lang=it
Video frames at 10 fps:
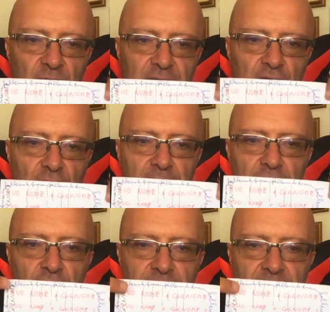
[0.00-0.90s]
quindi come ho
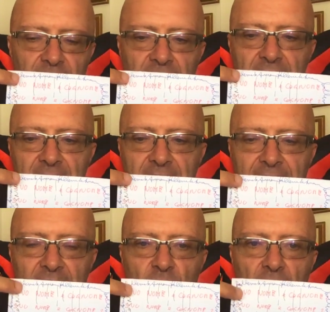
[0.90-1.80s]
detto prima,
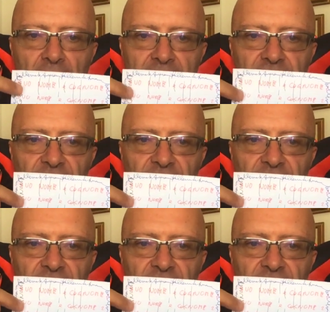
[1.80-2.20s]
e qua in